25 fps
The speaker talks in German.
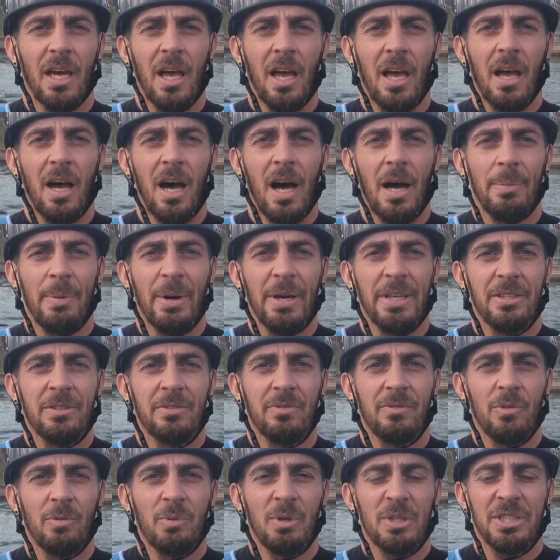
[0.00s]

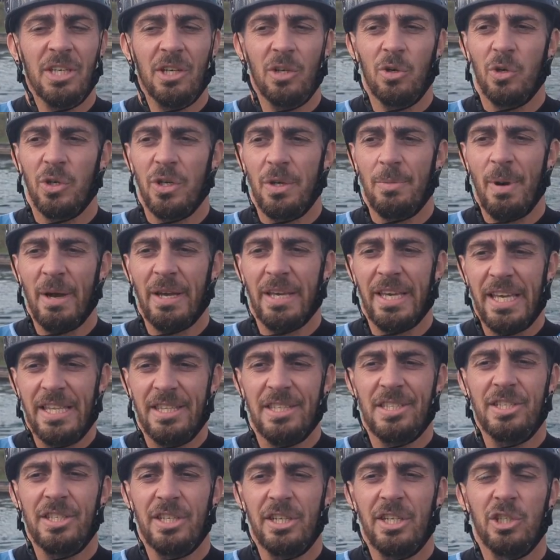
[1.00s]
arbeiten, wo man sagt, okay, man
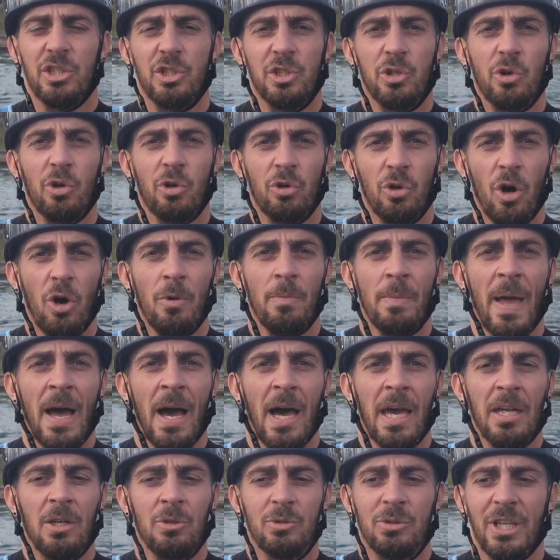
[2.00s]
geht das Risiko noch mehr
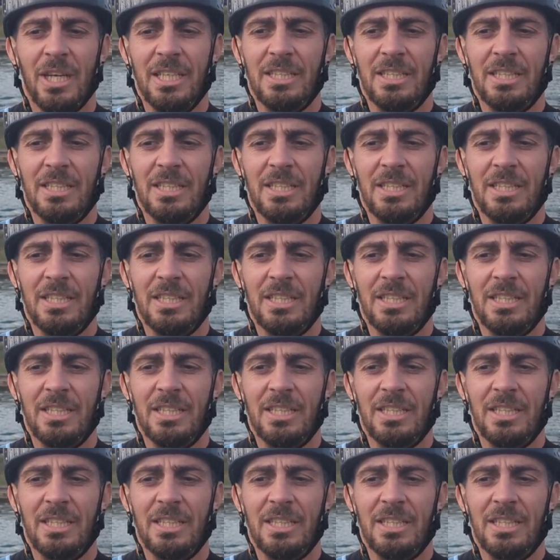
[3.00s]
ein und